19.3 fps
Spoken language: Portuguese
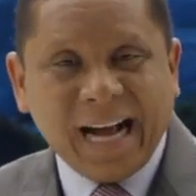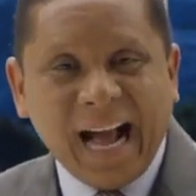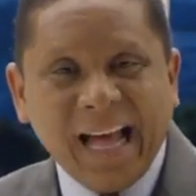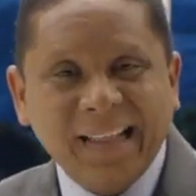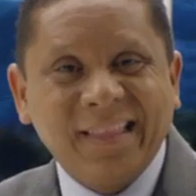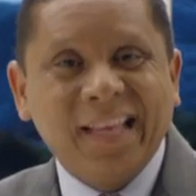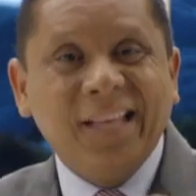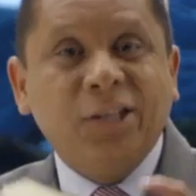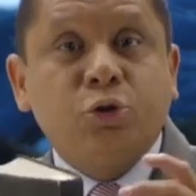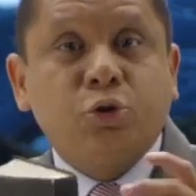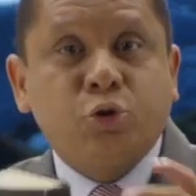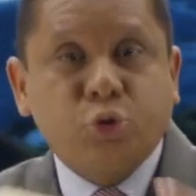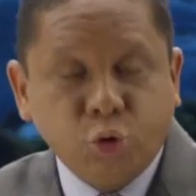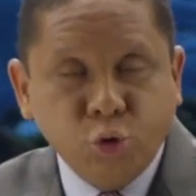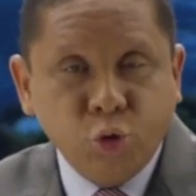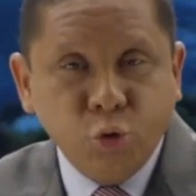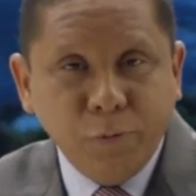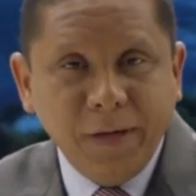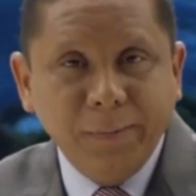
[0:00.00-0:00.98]
cada
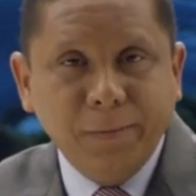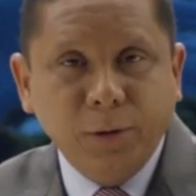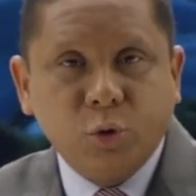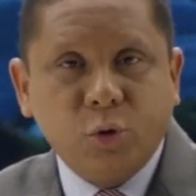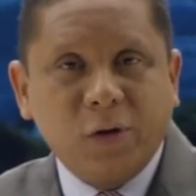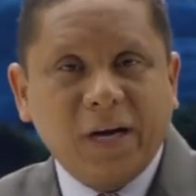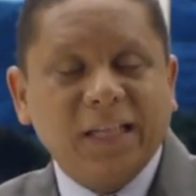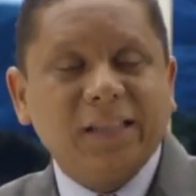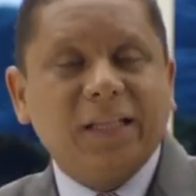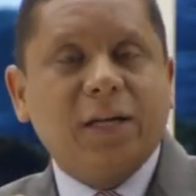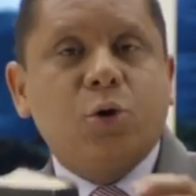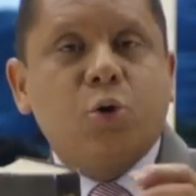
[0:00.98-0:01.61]
estudo bíblico, cada